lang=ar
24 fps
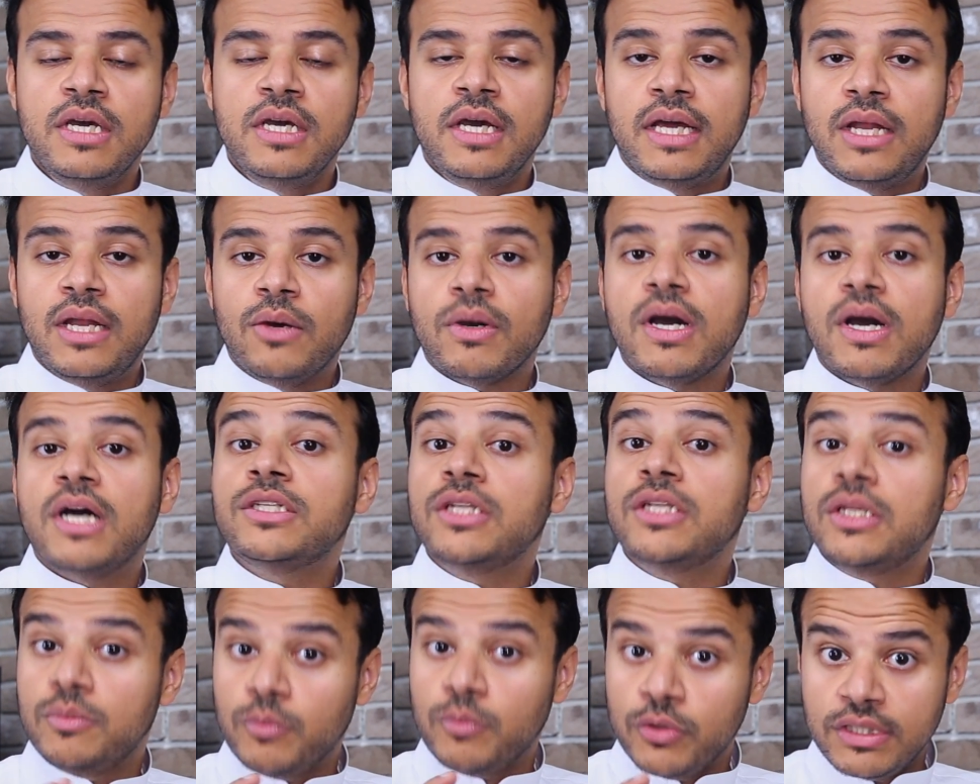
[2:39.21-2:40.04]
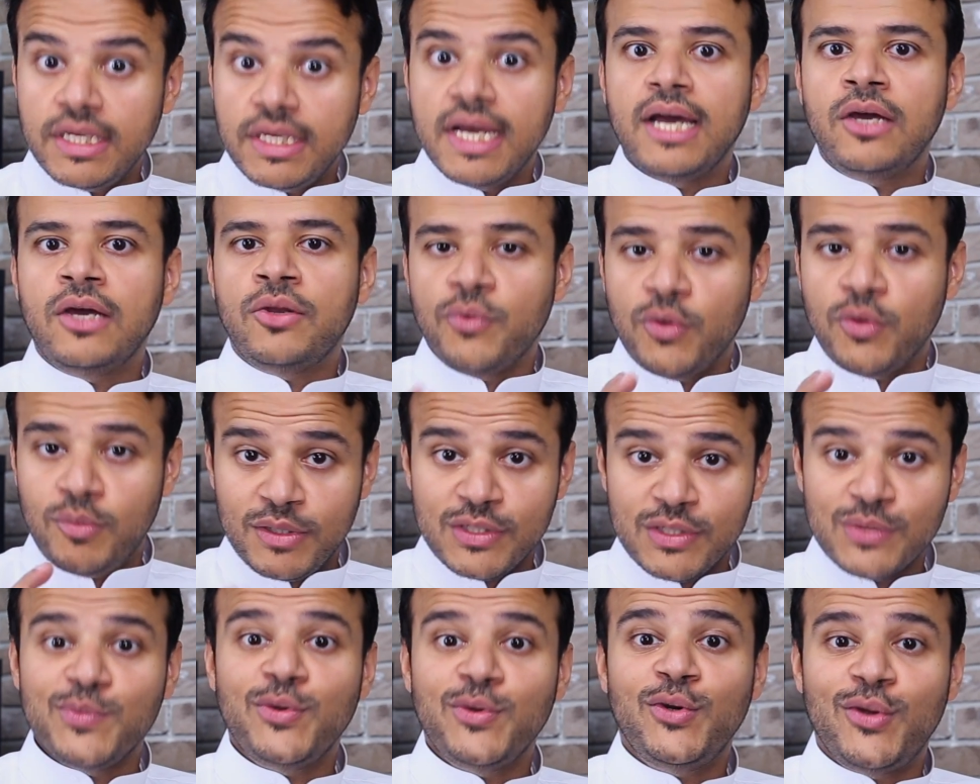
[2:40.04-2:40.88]
الاوقات المتاح له
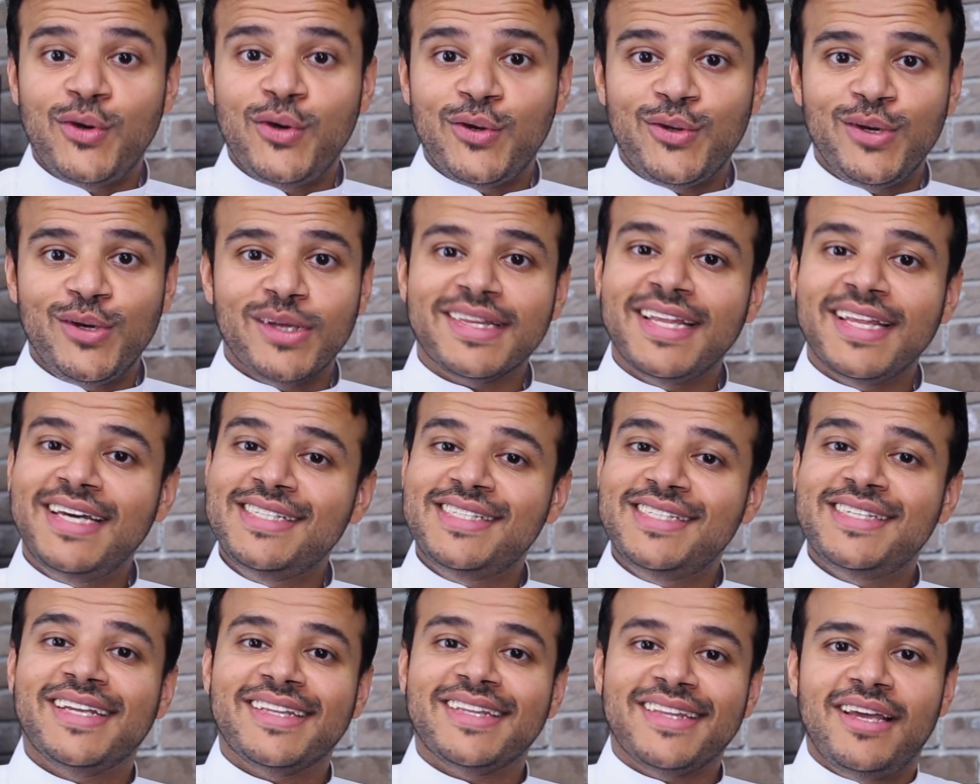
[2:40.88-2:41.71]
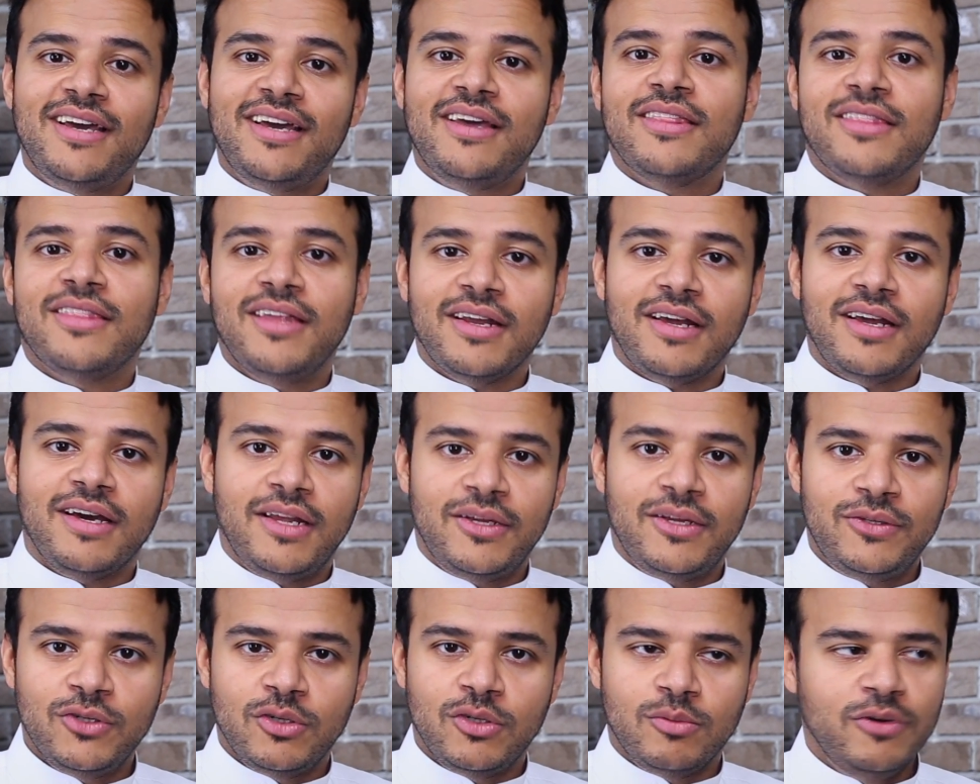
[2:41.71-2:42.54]
والمسموح له انه يطلع يصير يطلع انذار على
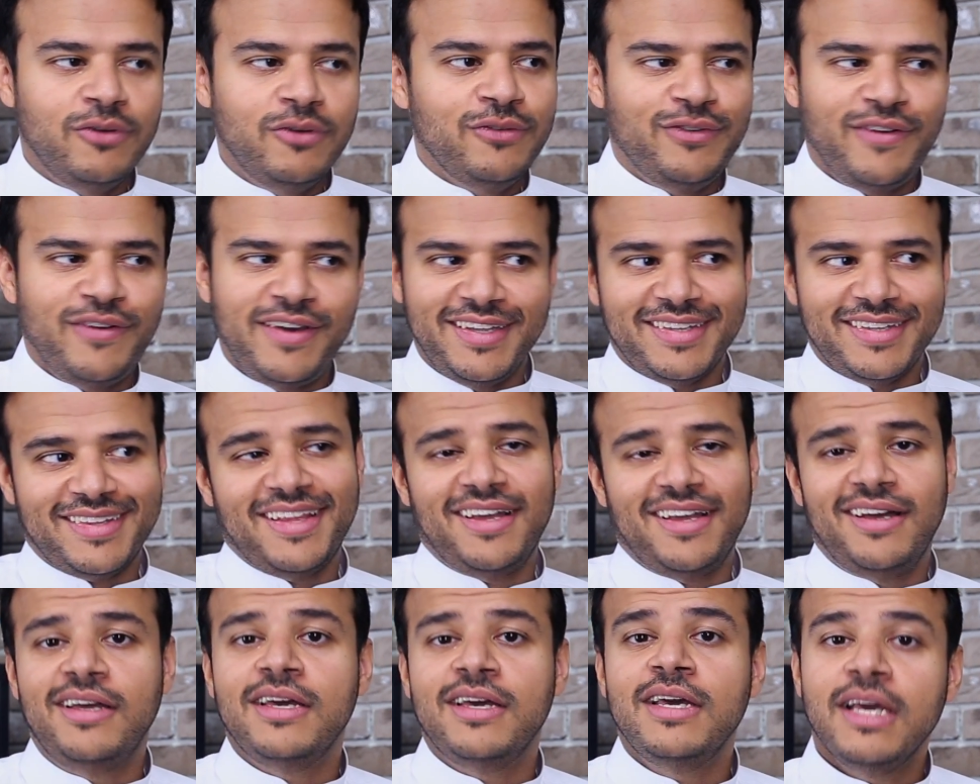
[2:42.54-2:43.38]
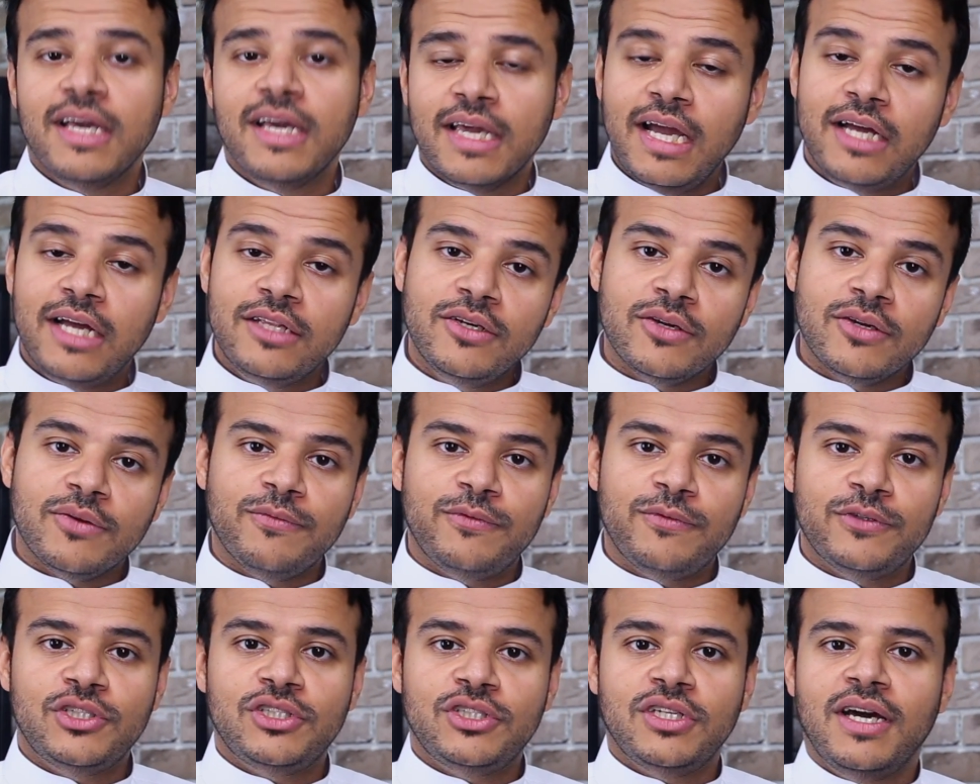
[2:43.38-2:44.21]
هدومه فيطلع قاعد يهرب
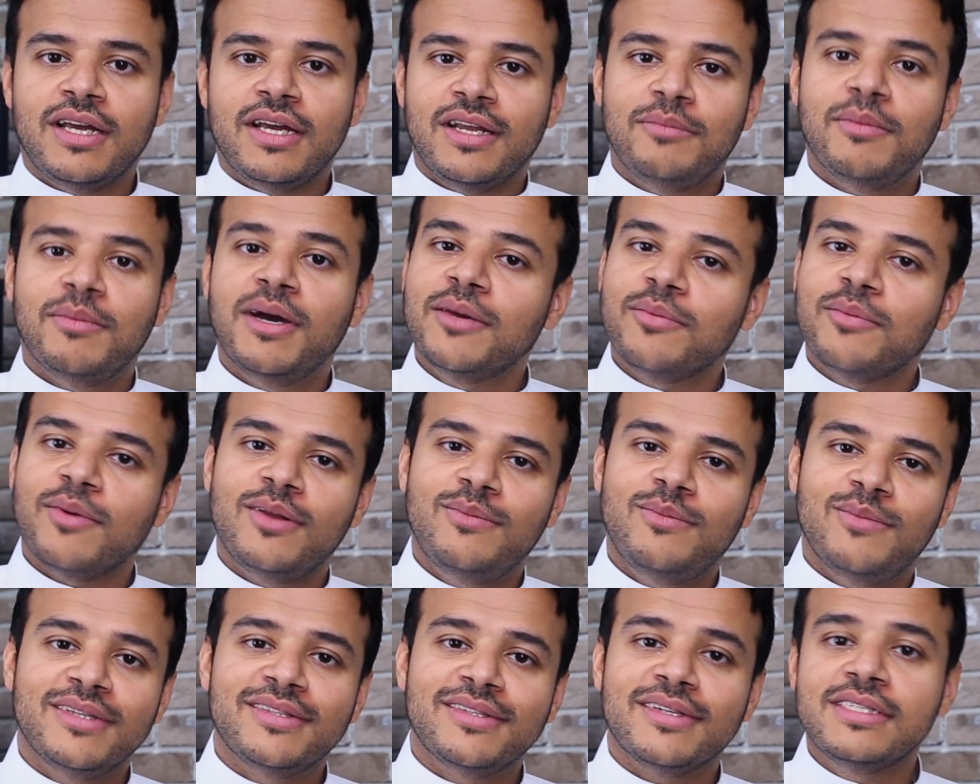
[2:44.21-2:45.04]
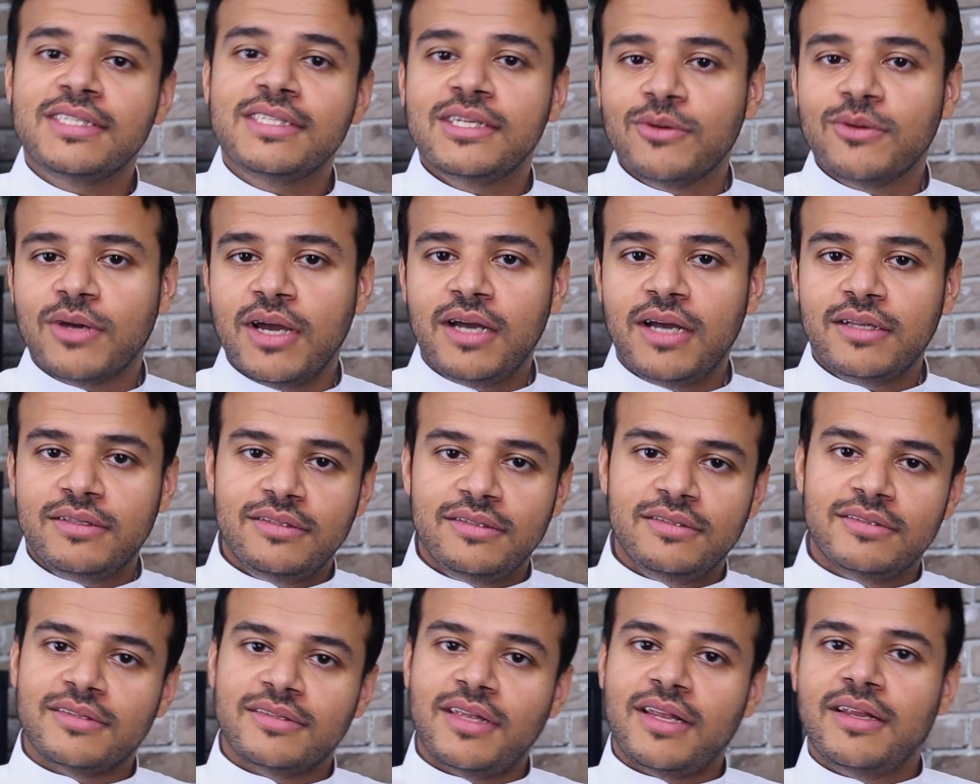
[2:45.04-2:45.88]
في الشارع ما يبغى المدرسه وقاعد
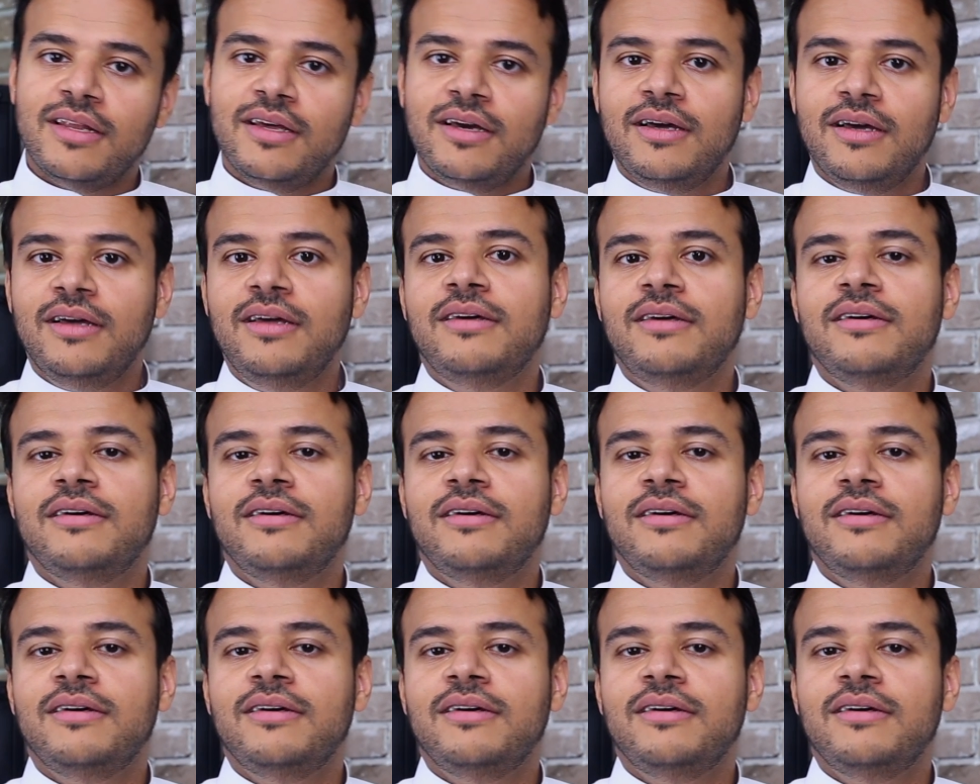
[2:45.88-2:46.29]
يطلع